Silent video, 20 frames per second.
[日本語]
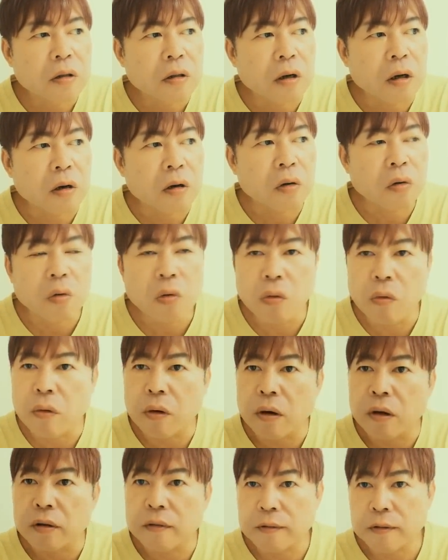学校
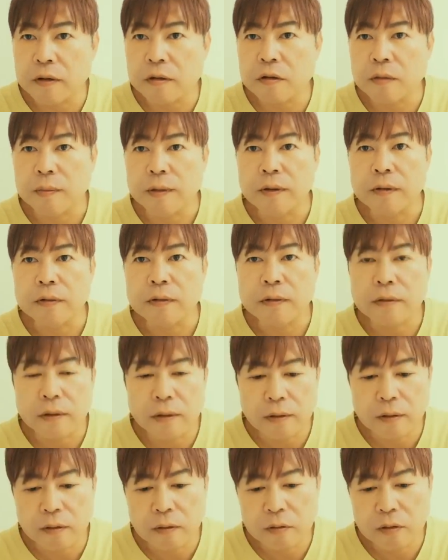が夏休みです
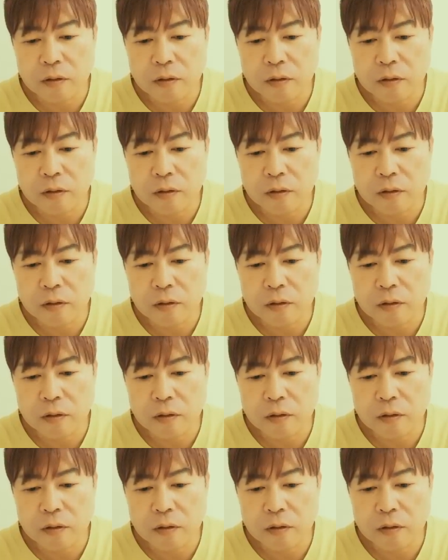か。